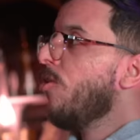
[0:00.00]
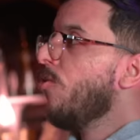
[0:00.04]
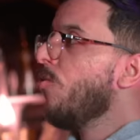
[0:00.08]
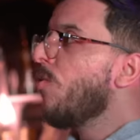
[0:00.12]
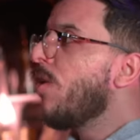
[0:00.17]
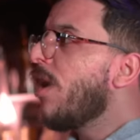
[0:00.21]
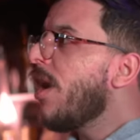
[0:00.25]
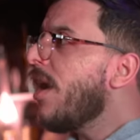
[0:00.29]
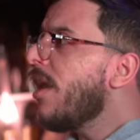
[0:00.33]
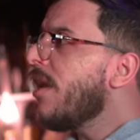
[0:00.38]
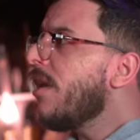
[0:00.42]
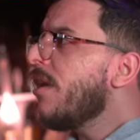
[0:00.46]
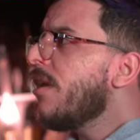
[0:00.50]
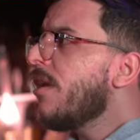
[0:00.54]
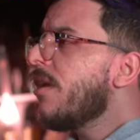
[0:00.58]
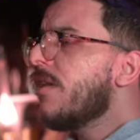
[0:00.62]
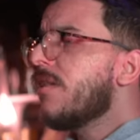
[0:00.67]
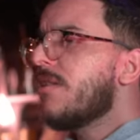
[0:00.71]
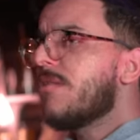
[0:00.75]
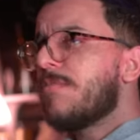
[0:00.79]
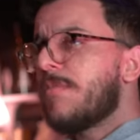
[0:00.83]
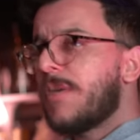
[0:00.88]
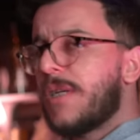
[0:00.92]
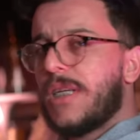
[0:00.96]
لو كان
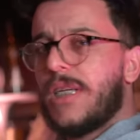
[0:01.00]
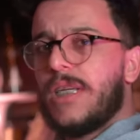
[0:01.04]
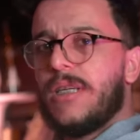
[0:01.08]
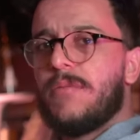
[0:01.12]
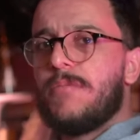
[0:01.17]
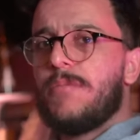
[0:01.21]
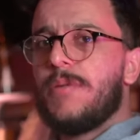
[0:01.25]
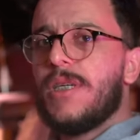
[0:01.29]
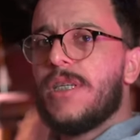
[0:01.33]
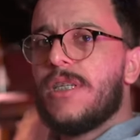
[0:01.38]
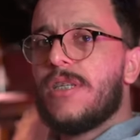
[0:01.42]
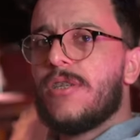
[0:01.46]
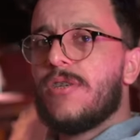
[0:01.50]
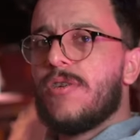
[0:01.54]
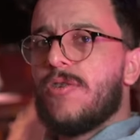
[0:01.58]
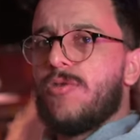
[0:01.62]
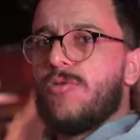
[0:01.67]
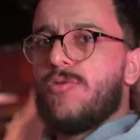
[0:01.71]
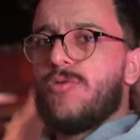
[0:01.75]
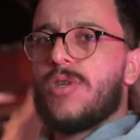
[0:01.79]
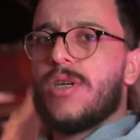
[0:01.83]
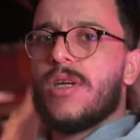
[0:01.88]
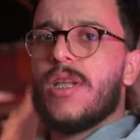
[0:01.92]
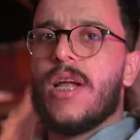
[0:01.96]
تماركي بيت
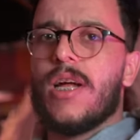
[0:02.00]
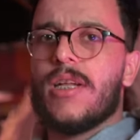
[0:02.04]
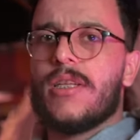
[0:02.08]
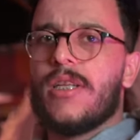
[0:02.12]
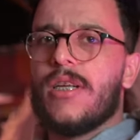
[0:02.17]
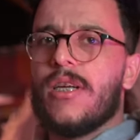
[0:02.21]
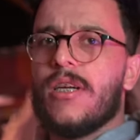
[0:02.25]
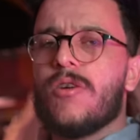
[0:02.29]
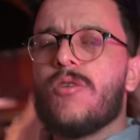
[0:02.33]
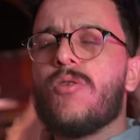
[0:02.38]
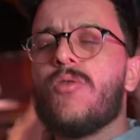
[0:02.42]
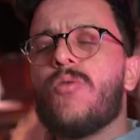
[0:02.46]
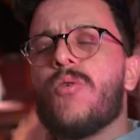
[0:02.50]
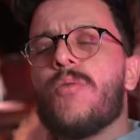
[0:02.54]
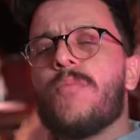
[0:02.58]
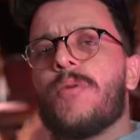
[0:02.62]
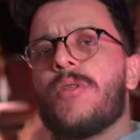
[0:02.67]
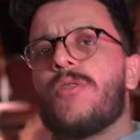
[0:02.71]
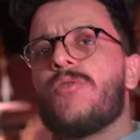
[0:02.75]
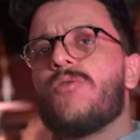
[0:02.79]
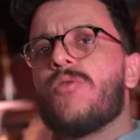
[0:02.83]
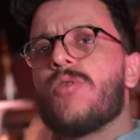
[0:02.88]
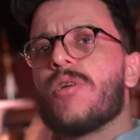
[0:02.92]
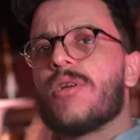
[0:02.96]
وتقلع تريكو
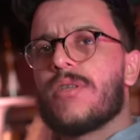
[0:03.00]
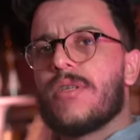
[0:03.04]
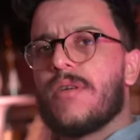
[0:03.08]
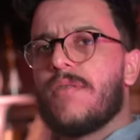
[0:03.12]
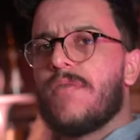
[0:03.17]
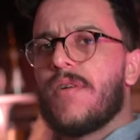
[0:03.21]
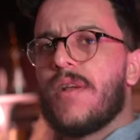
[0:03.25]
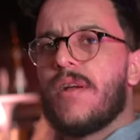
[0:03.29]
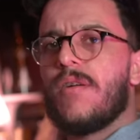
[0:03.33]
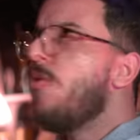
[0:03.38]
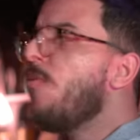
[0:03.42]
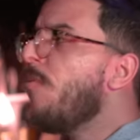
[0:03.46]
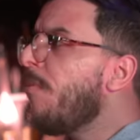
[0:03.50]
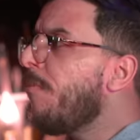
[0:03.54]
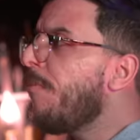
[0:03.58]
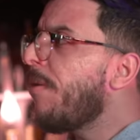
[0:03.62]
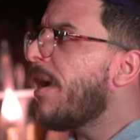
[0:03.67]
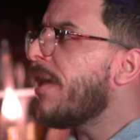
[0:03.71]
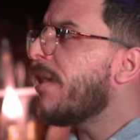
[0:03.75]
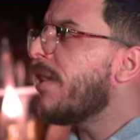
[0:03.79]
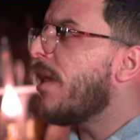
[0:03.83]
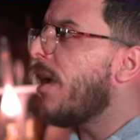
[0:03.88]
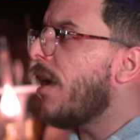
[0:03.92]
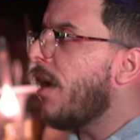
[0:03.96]
ويمدوا لك صفرة ومن
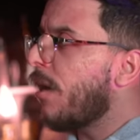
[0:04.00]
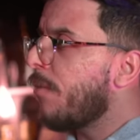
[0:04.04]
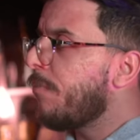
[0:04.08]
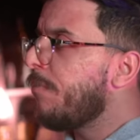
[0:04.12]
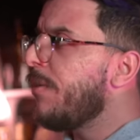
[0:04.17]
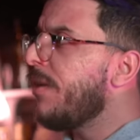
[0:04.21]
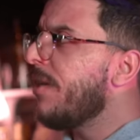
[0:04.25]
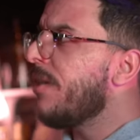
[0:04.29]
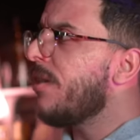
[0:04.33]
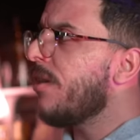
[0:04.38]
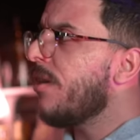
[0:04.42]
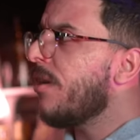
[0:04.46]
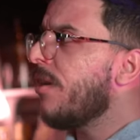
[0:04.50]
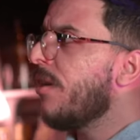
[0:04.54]
بعد الاربيتر